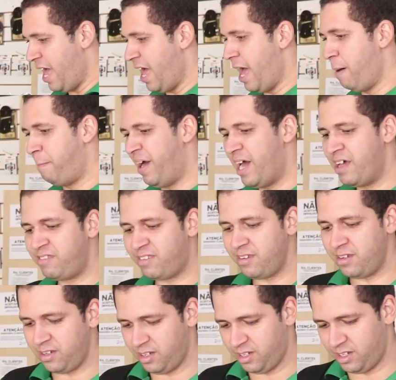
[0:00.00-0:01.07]
a base
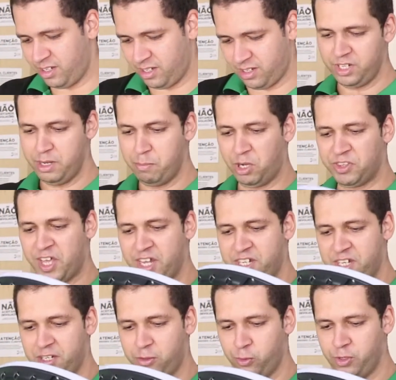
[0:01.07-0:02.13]
e botar
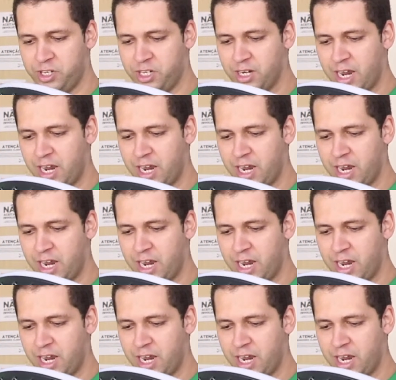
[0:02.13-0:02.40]
aqui no ring